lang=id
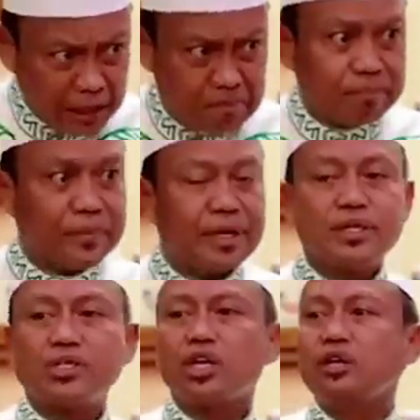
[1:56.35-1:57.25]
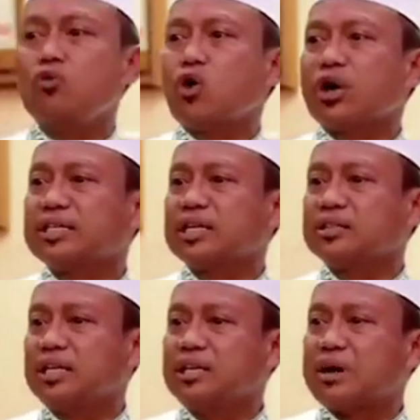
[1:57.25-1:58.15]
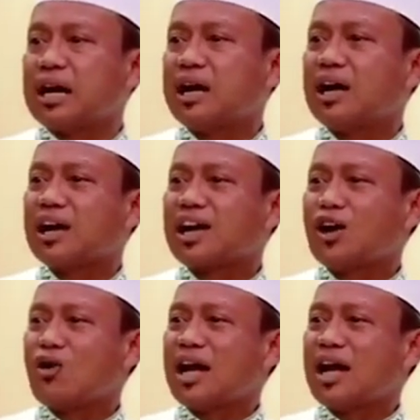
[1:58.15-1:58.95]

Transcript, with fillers: Kirim 1000 orang yang terima.